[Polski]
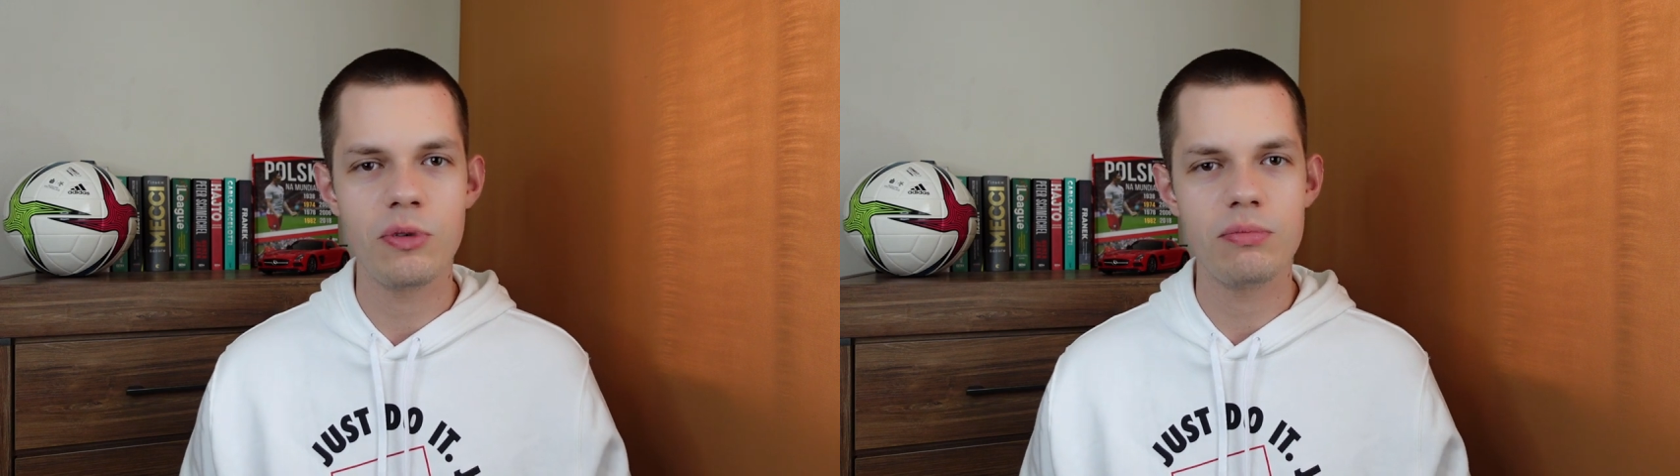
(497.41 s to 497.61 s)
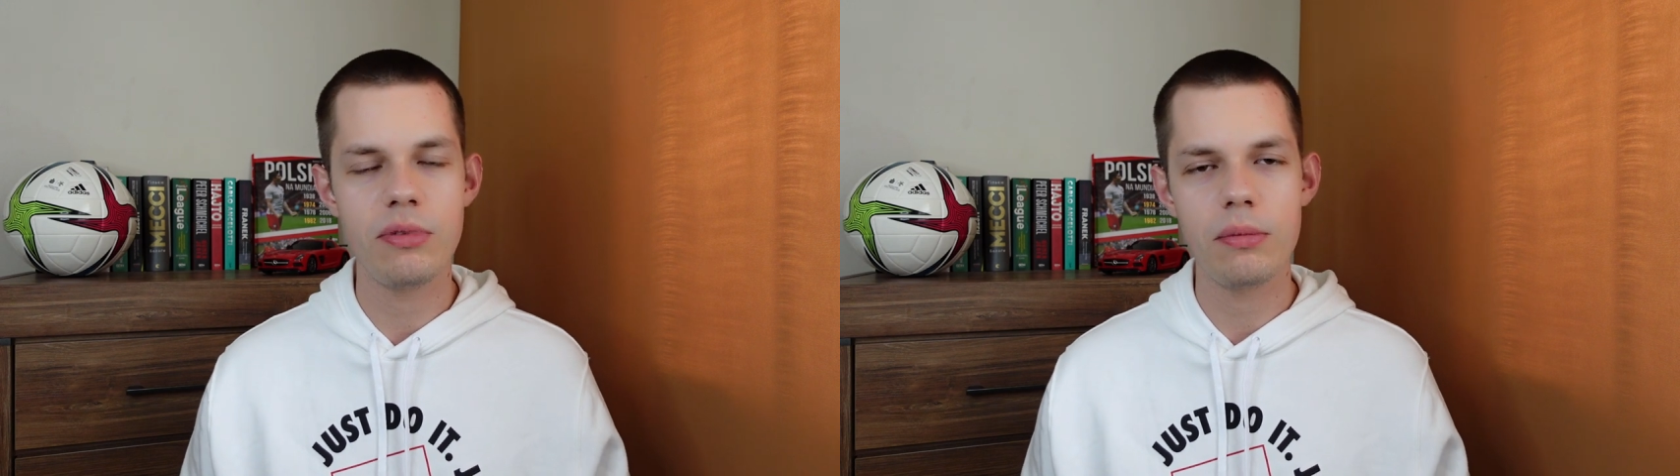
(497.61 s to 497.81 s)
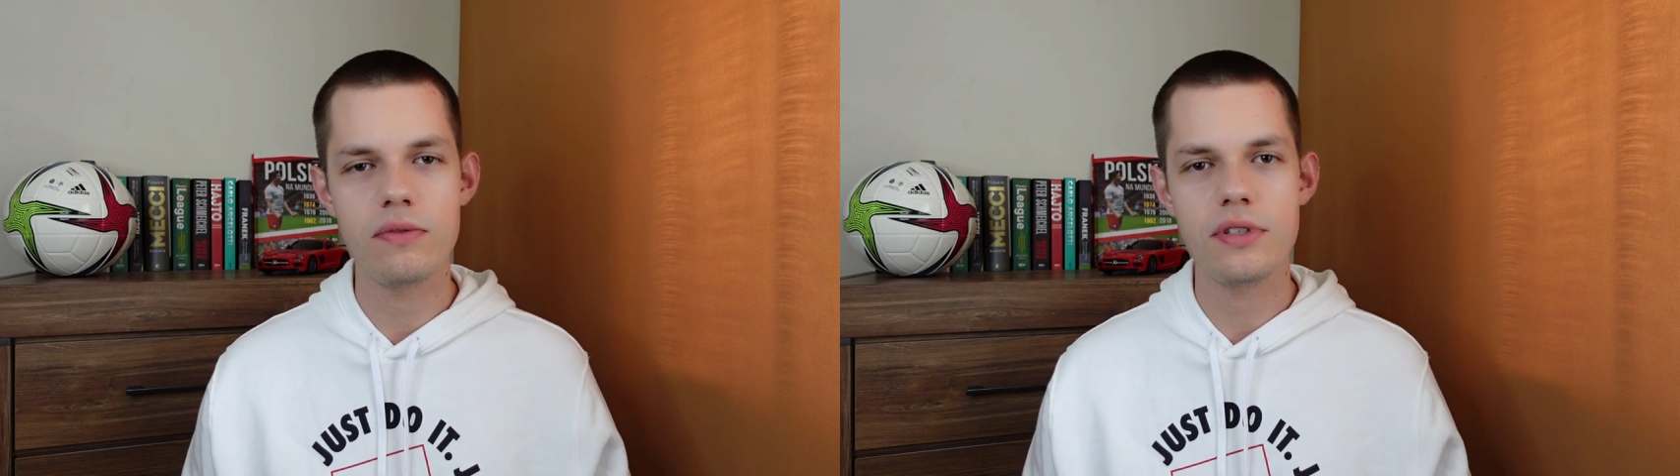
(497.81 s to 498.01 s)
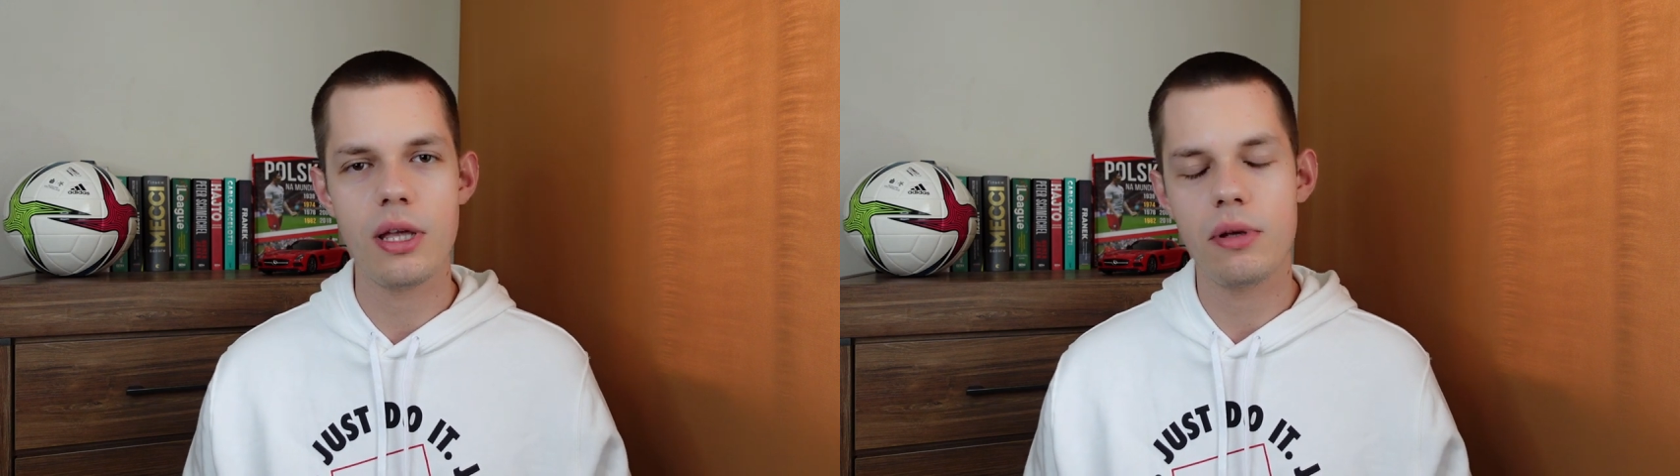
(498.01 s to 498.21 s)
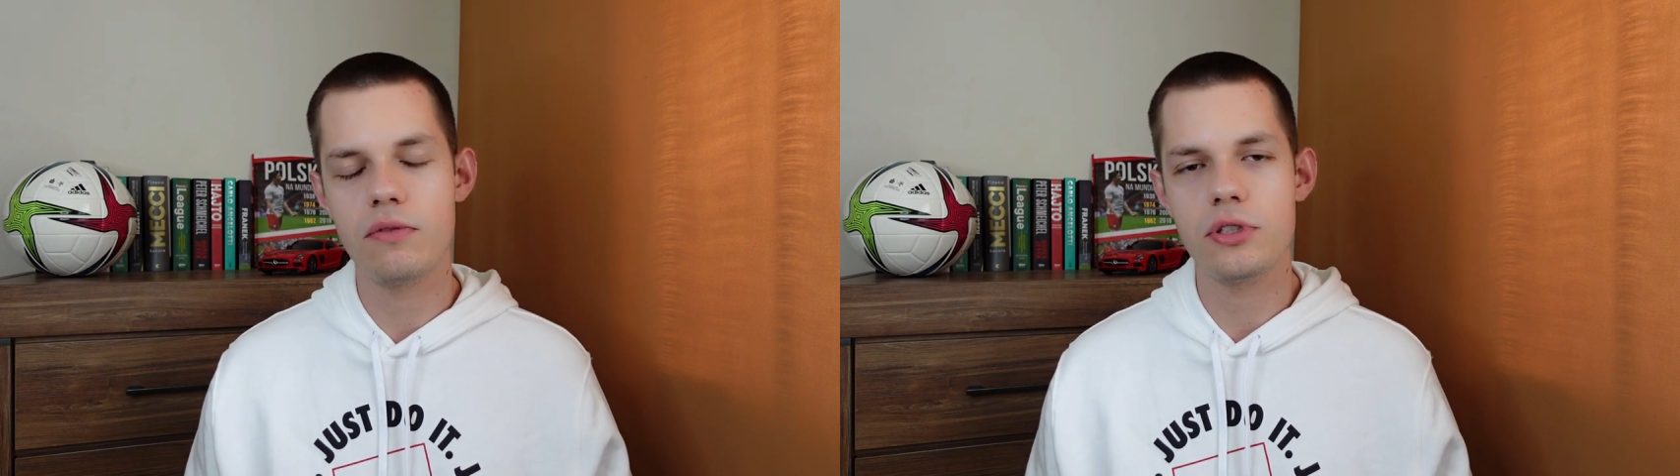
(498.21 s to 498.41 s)
bo mam
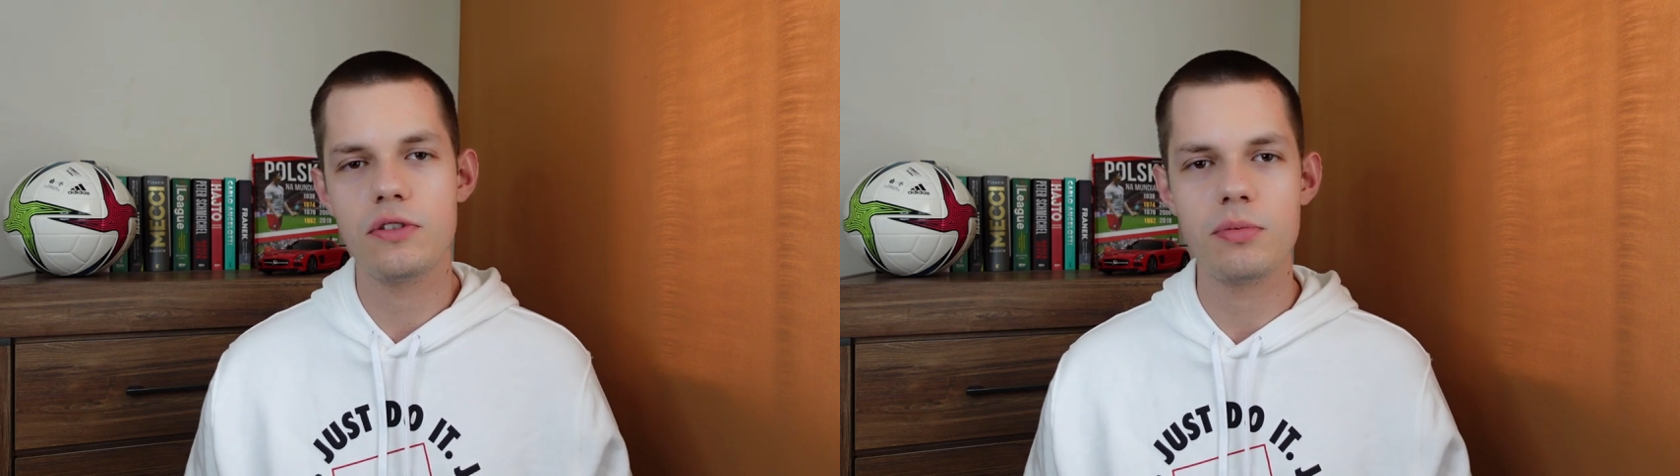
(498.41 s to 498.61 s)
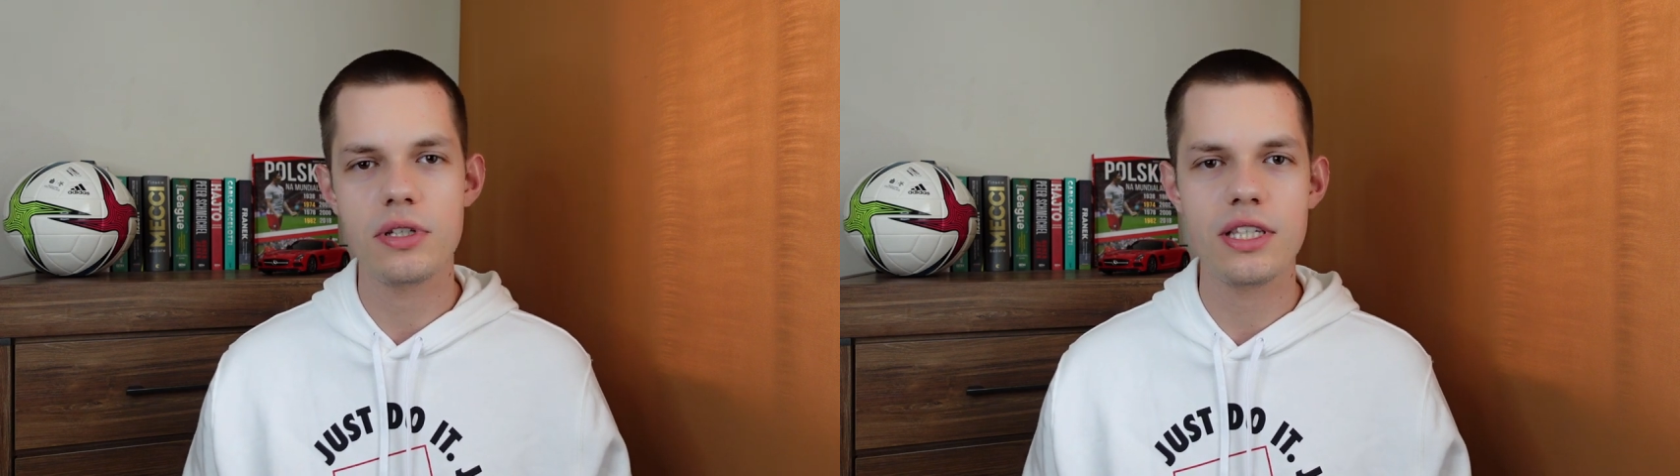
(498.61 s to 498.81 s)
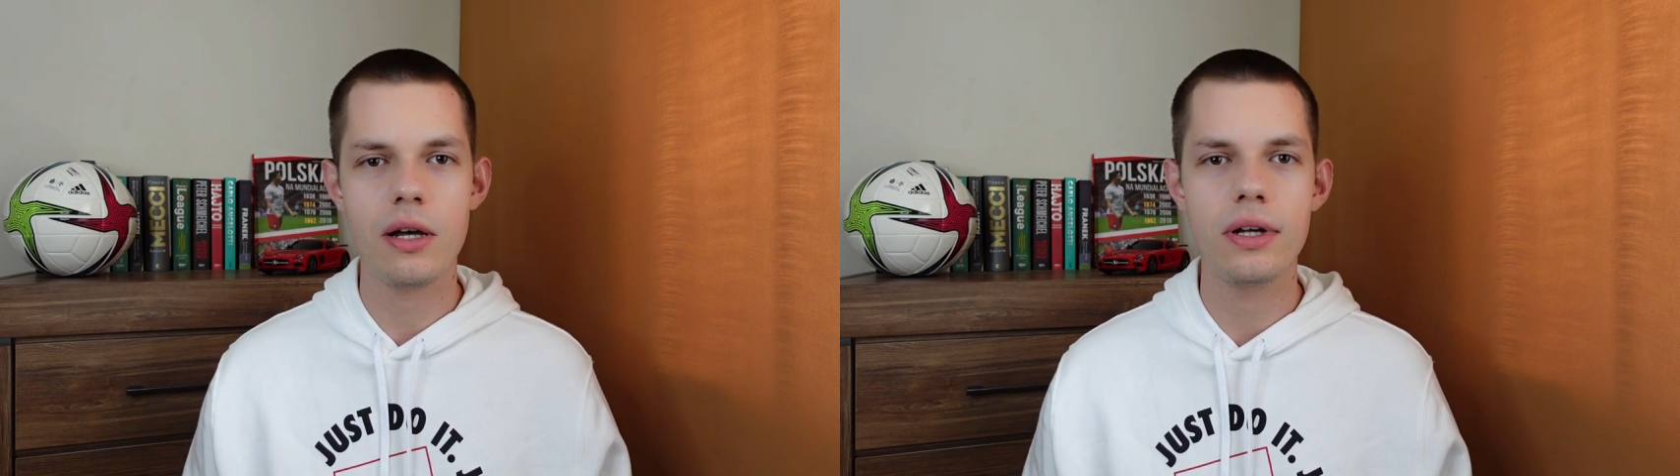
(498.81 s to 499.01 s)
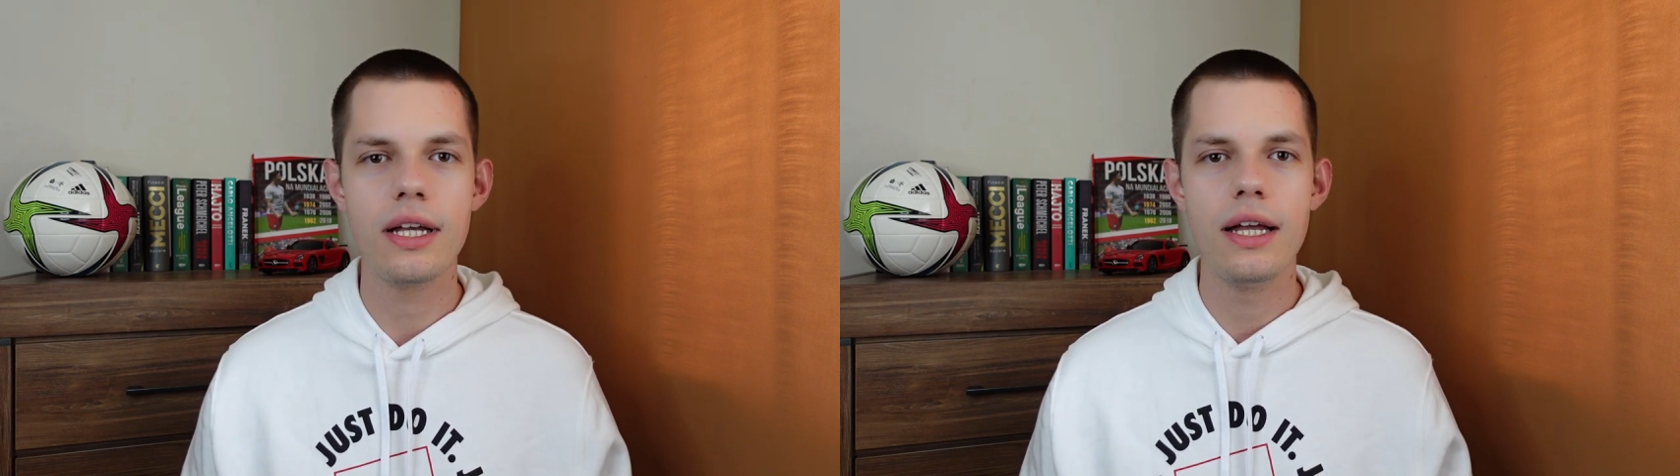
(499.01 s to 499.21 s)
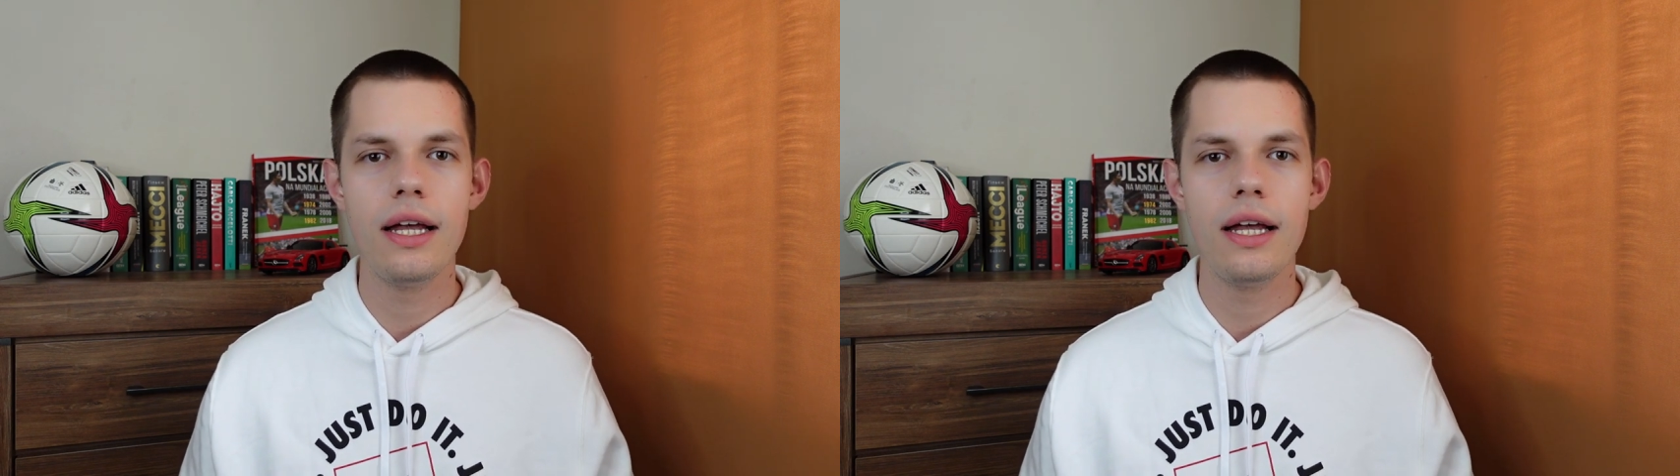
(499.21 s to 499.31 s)
zamiar właściwie przez całe